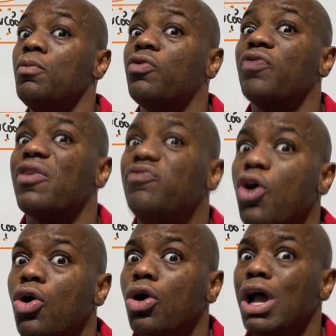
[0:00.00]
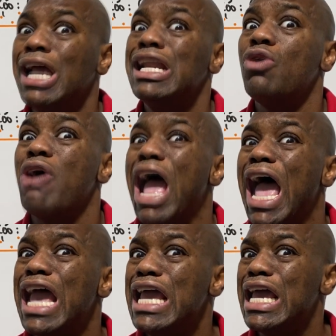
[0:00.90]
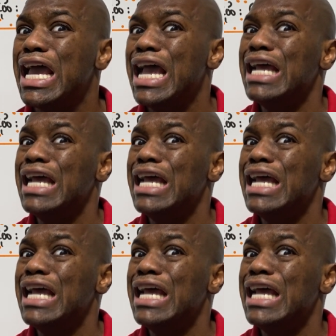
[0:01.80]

Por favor, não é,